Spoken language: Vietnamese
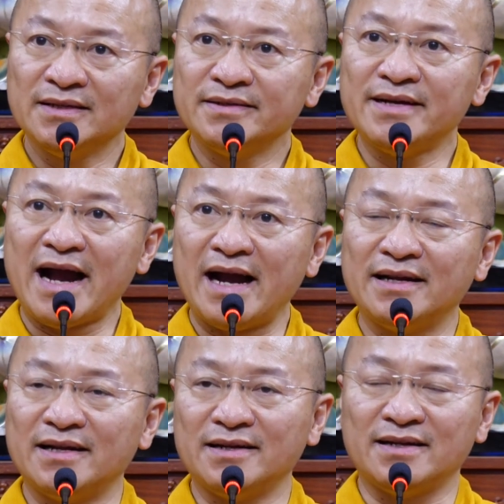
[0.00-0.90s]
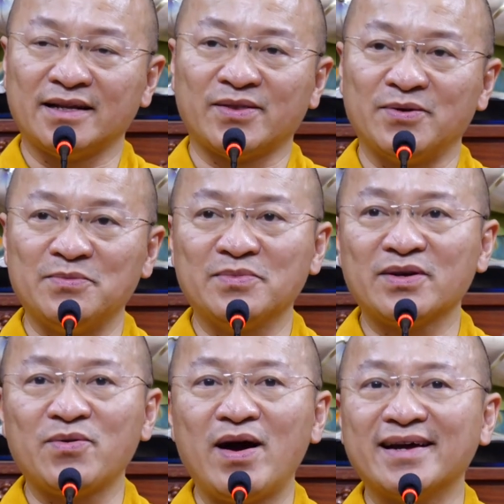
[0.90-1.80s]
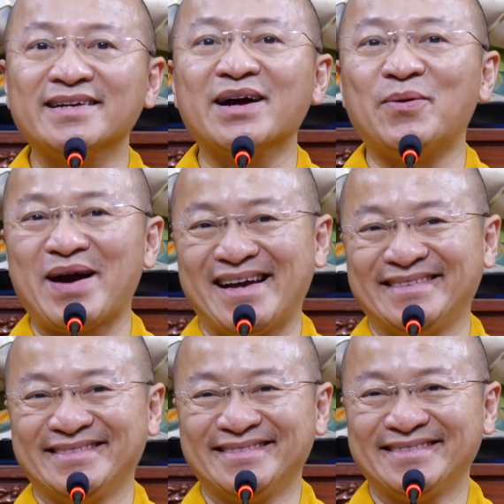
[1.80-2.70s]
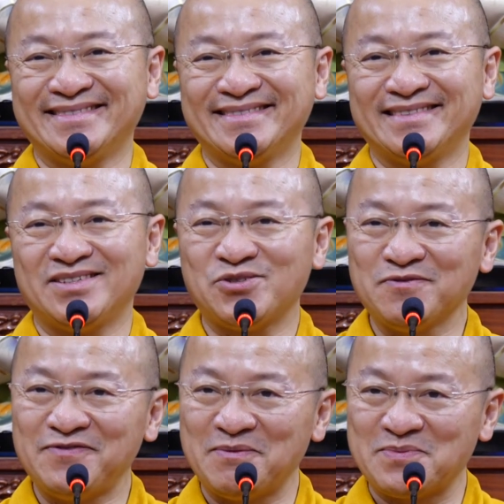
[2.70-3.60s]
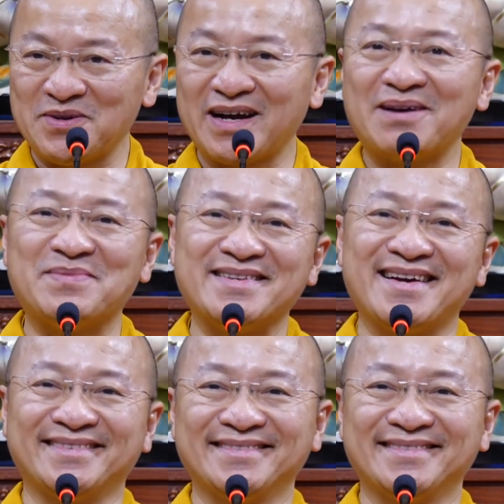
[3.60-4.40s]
Thứ hai đó là tụng cái khóa kinh cầu an, chúc phúc cho các bệnh nhân.